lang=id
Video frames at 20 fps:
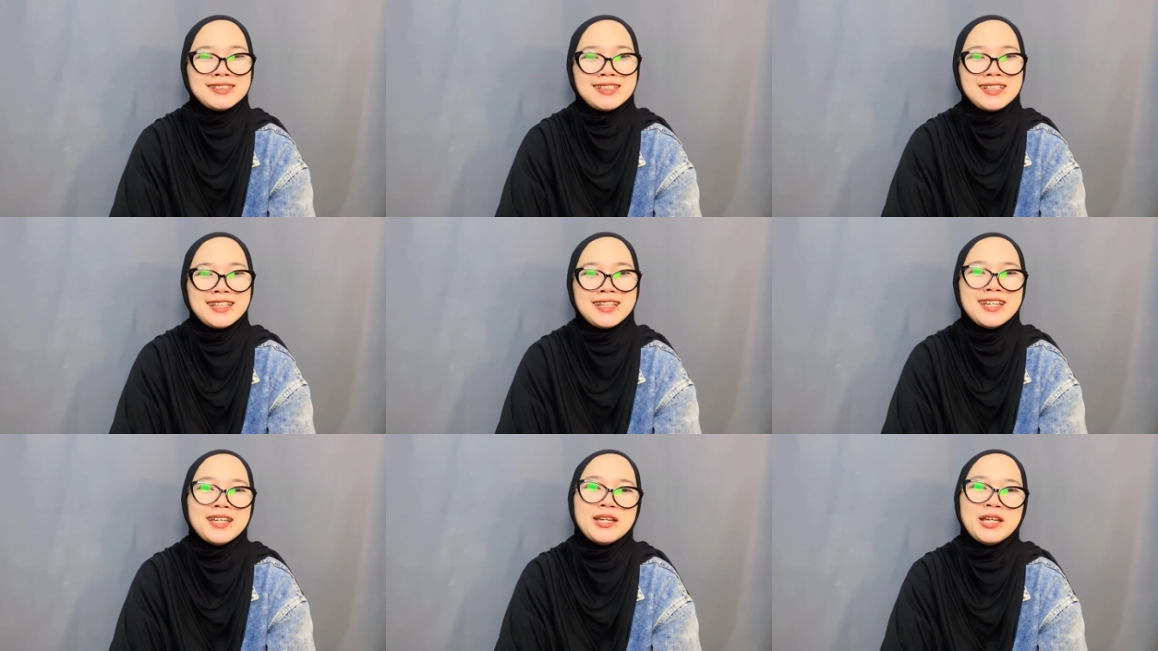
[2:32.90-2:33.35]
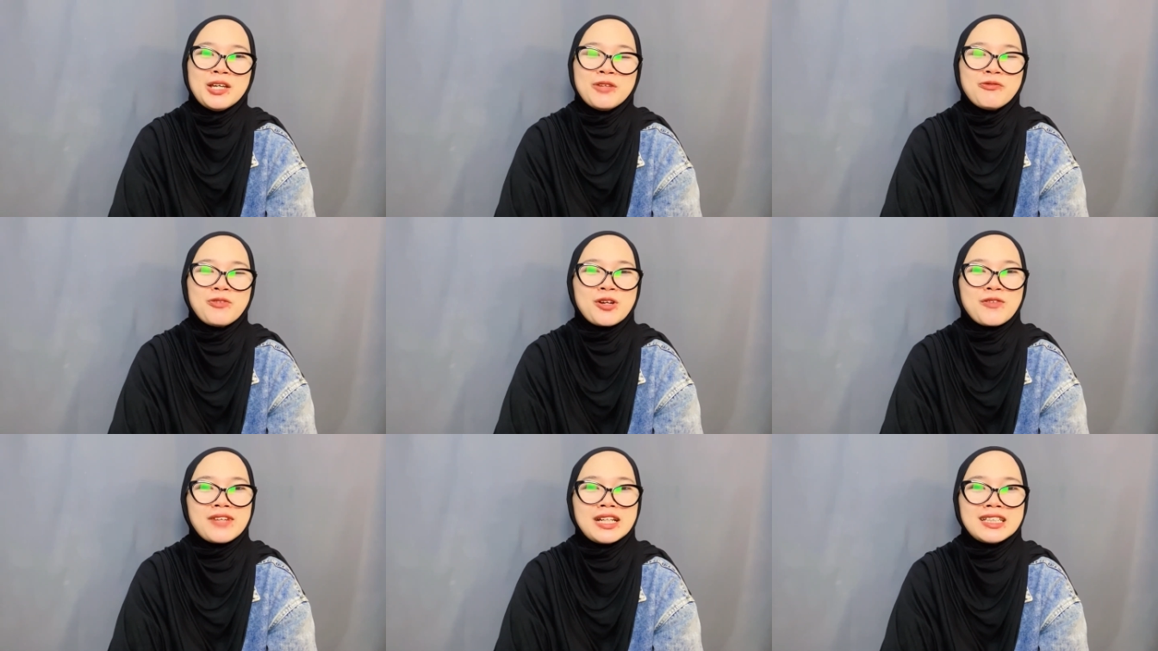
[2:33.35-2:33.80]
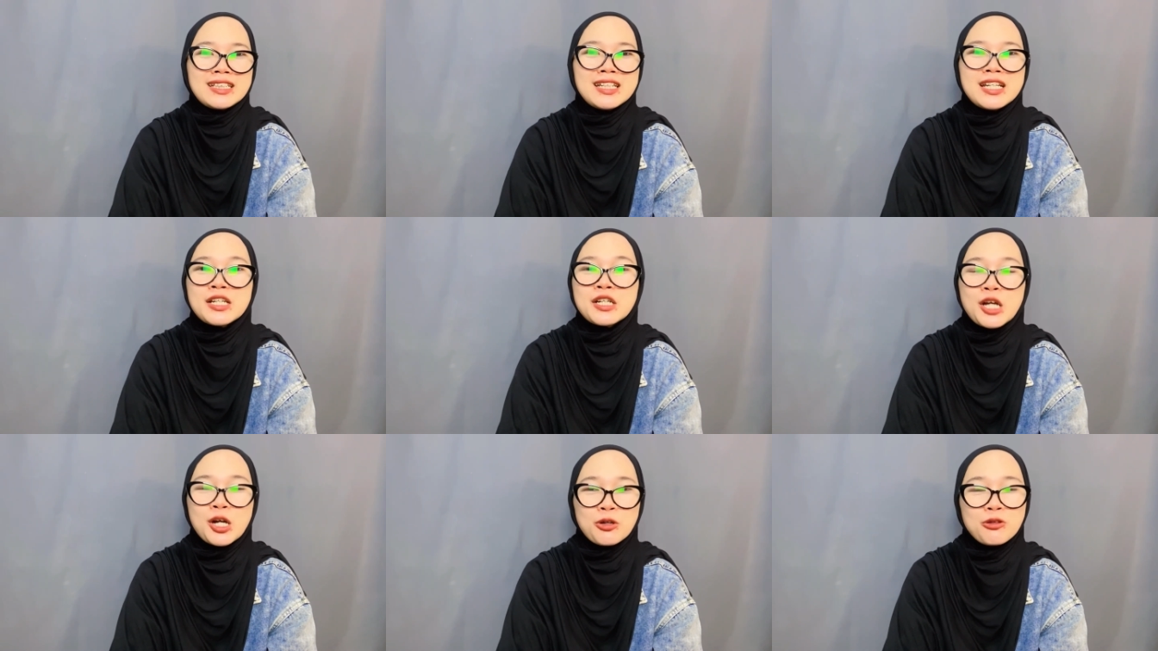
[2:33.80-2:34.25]
sih informasi
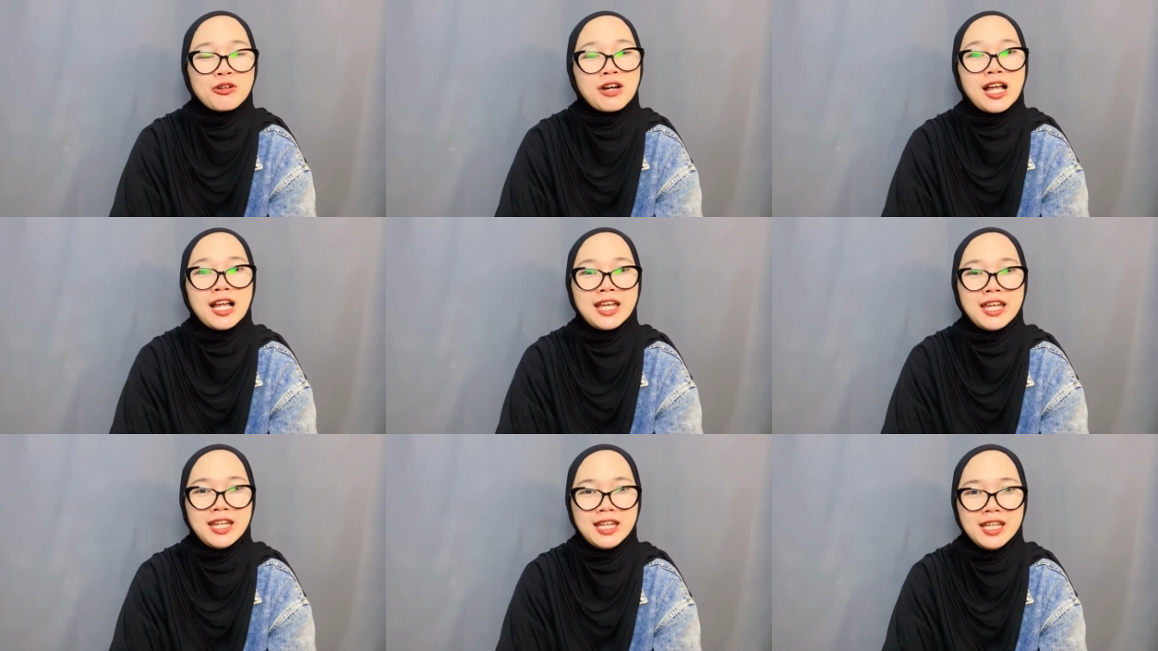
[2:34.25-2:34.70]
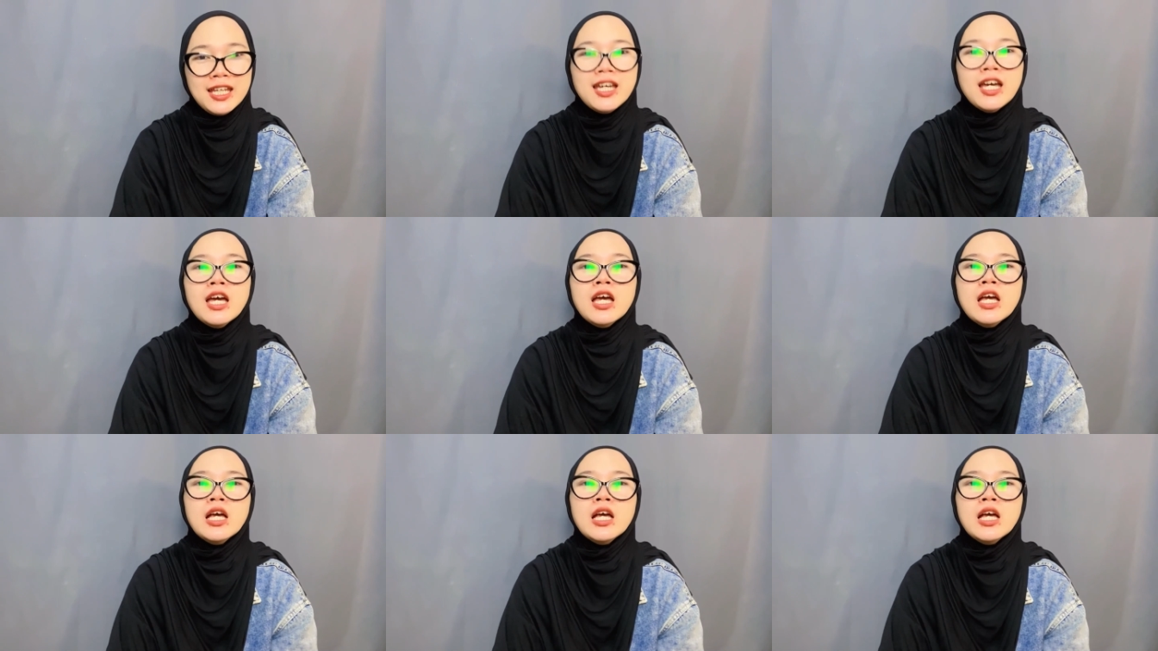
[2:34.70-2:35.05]
dari aku kali ini